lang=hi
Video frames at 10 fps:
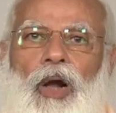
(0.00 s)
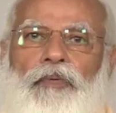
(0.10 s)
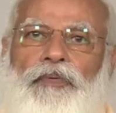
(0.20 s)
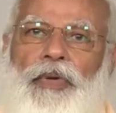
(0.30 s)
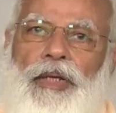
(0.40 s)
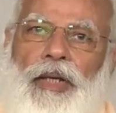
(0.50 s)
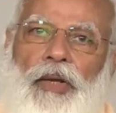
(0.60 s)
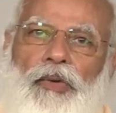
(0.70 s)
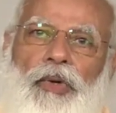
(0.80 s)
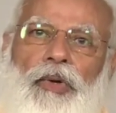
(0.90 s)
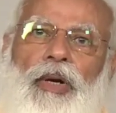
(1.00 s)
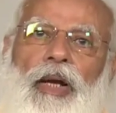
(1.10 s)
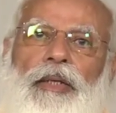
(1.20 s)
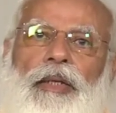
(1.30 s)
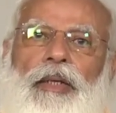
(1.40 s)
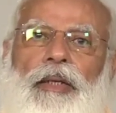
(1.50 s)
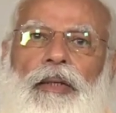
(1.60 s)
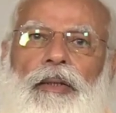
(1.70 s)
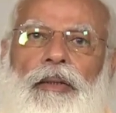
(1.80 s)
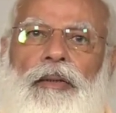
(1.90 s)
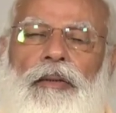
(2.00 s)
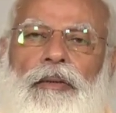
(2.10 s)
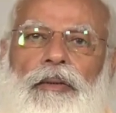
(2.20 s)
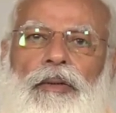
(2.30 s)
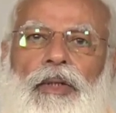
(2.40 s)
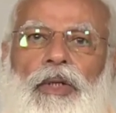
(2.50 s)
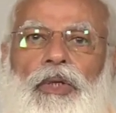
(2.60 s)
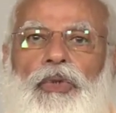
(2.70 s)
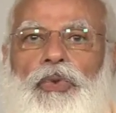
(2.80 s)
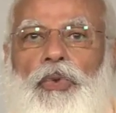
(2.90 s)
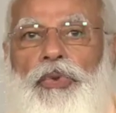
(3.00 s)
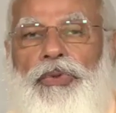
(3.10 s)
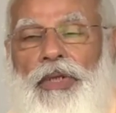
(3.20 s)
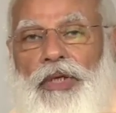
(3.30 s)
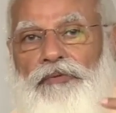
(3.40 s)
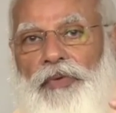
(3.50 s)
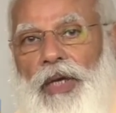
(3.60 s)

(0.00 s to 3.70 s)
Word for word: और फिर एक कोरोना की दूसरी